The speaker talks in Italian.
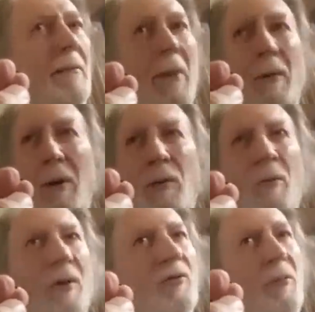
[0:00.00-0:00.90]
Ma quando
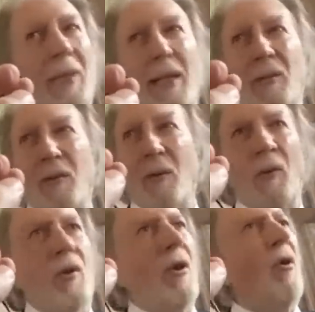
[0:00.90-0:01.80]
questo ministro non